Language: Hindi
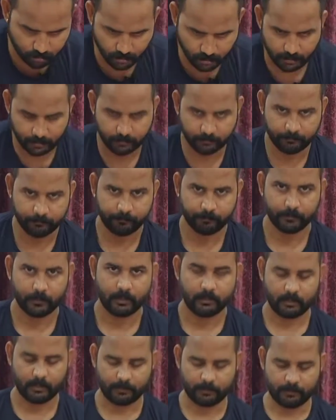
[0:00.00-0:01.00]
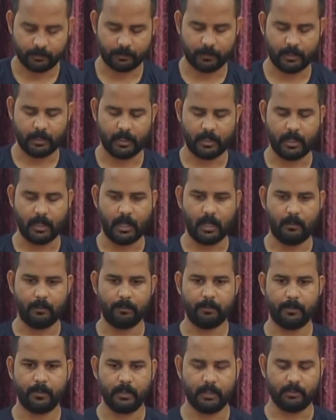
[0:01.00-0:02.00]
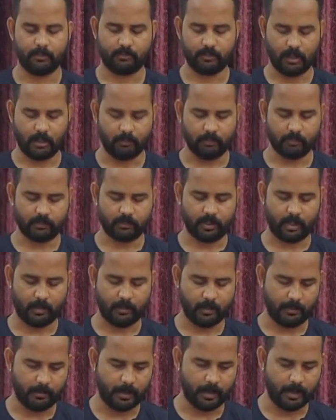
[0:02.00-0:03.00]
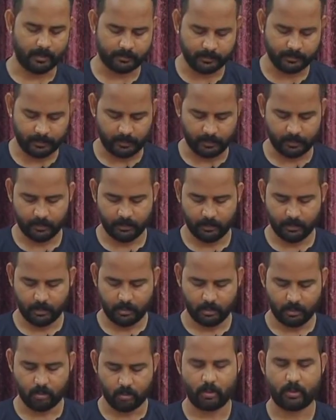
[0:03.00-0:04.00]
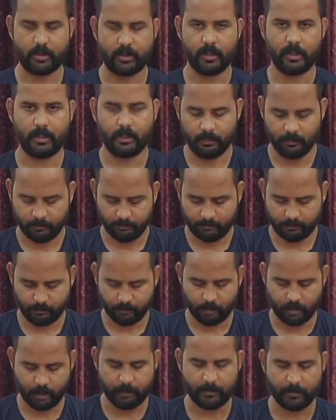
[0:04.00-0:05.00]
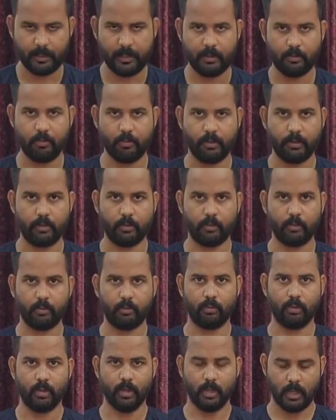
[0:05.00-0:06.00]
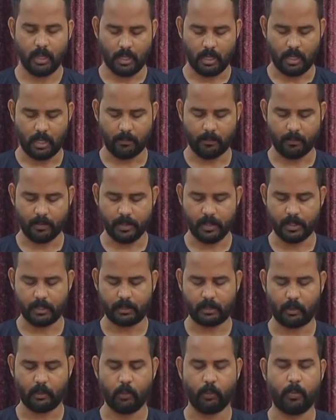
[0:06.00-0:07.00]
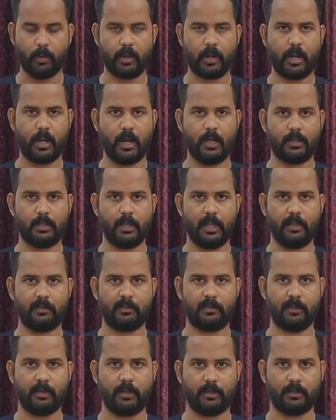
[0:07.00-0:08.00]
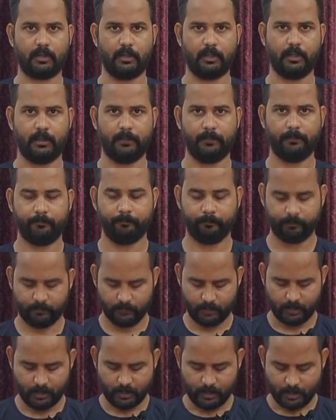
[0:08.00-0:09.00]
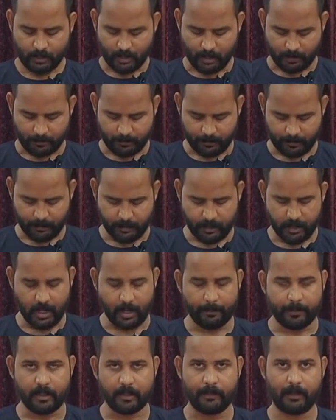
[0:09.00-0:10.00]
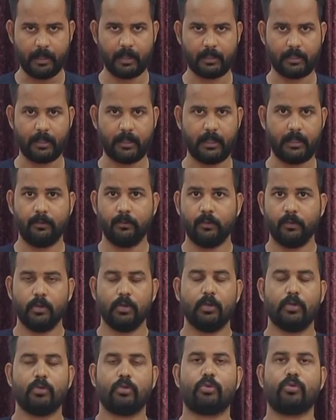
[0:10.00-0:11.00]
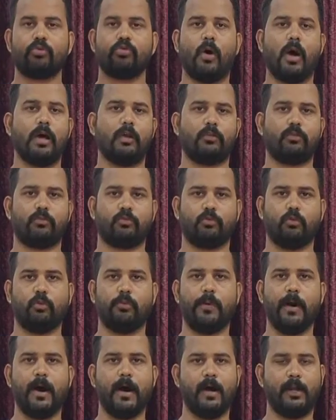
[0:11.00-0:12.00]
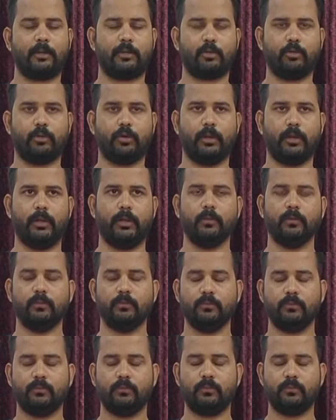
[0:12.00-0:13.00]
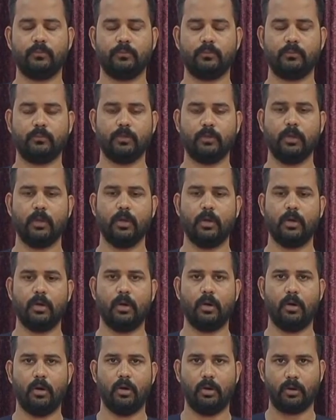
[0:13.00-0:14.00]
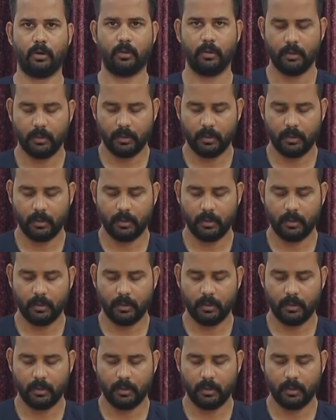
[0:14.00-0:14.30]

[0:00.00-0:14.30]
करें सबसे पहले आप इस अवस्था में बैठ जाएं, घुटने पूरे मिले हुए हों आप एक के ऊपर हाथ ऐसे रख के अपनी नाभि में लगाएं, श्वास को बाहर छोड़ें और